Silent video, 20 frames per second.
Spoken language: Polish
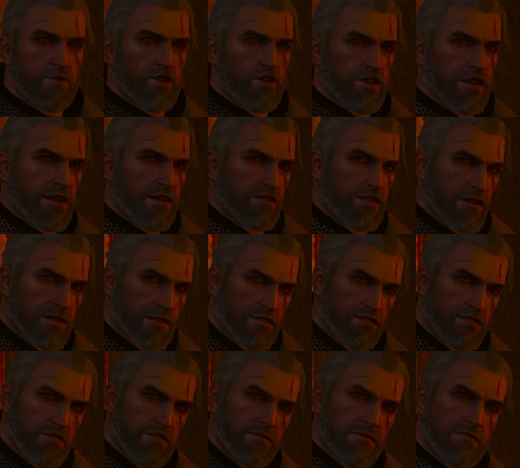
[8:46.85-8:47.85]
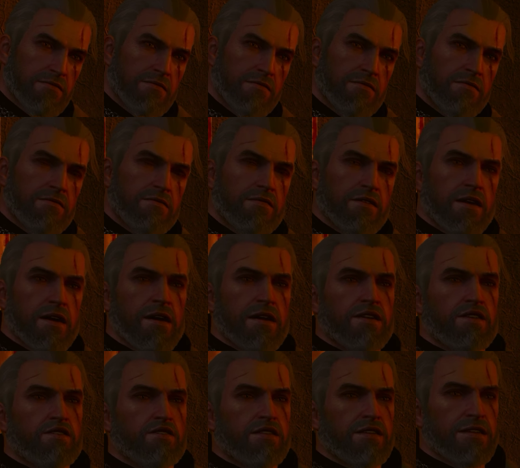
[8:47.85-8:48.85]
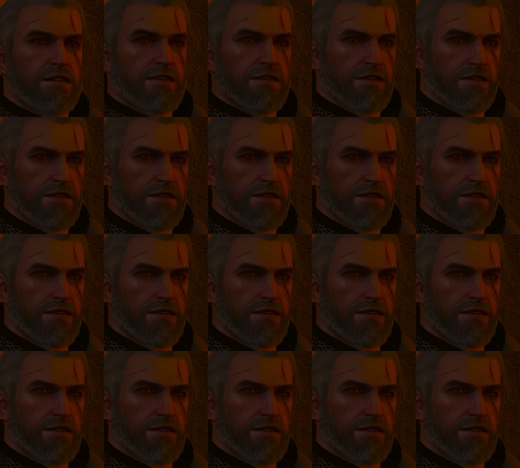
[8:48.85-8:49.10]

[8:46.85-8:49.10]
pożyczyć na jeszcze